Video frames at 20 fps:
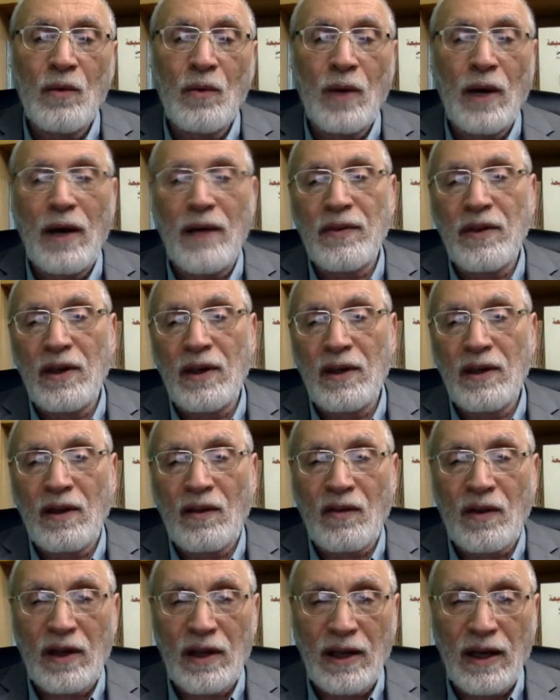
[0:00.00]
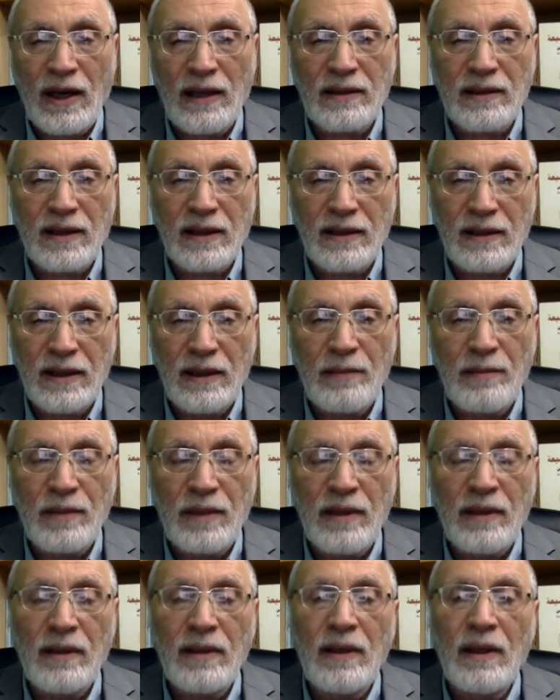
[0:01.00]
وهذه نظريات
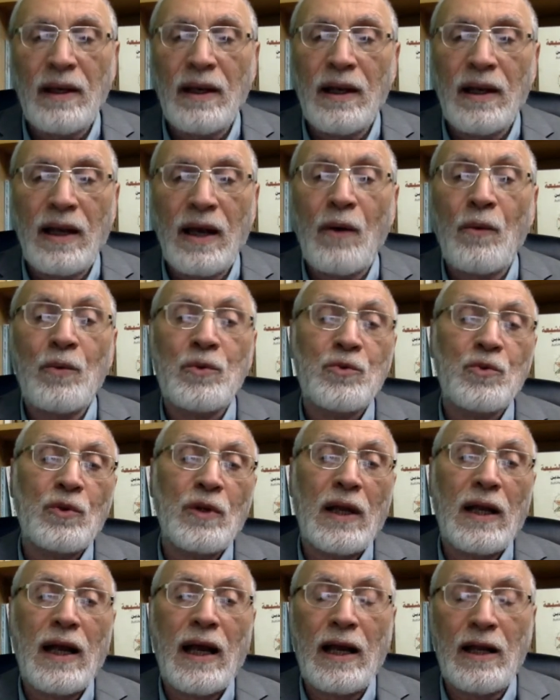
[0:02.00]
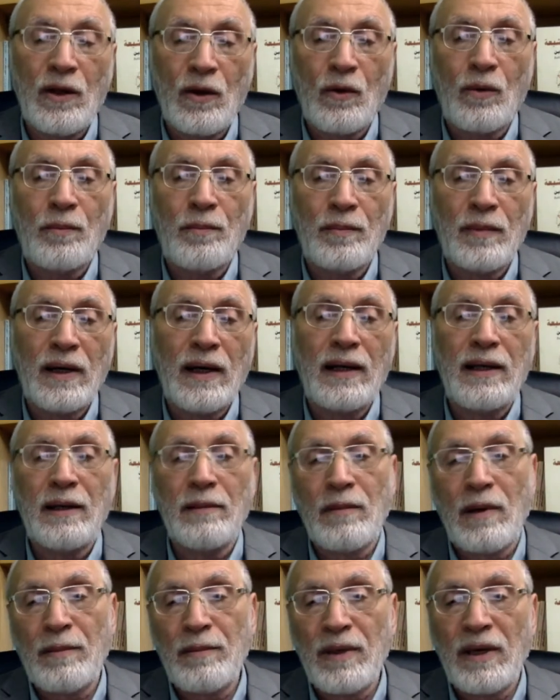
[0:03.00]
قديمة لا وجود لها اليوم
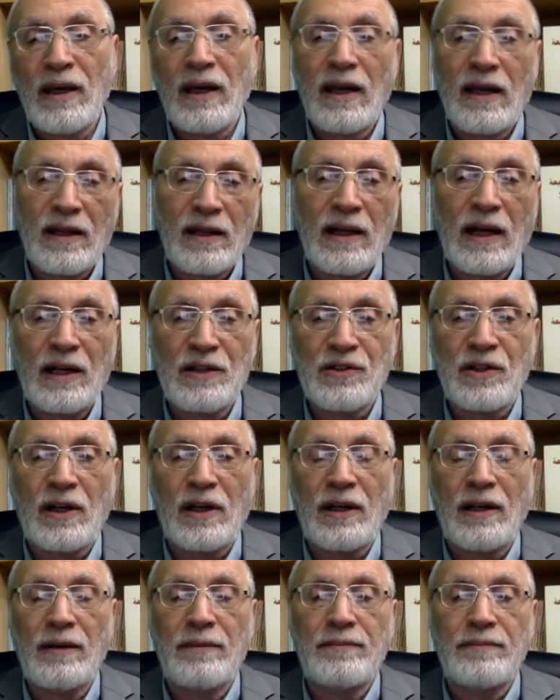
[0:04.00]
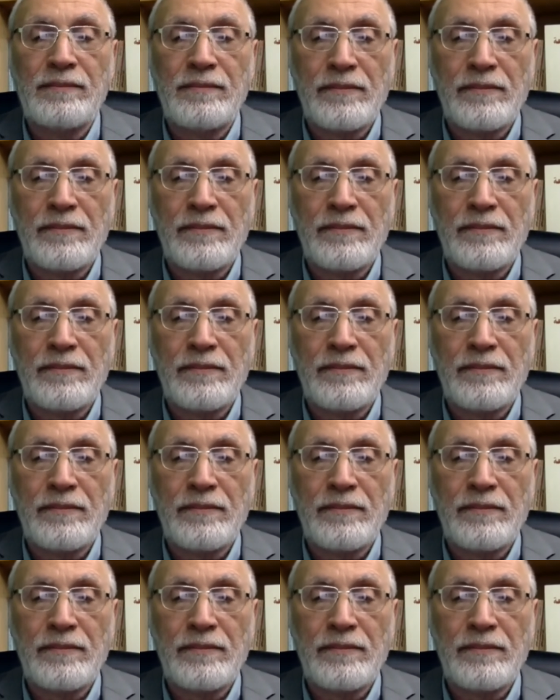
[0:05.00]
الإمامية الاثنى عشرية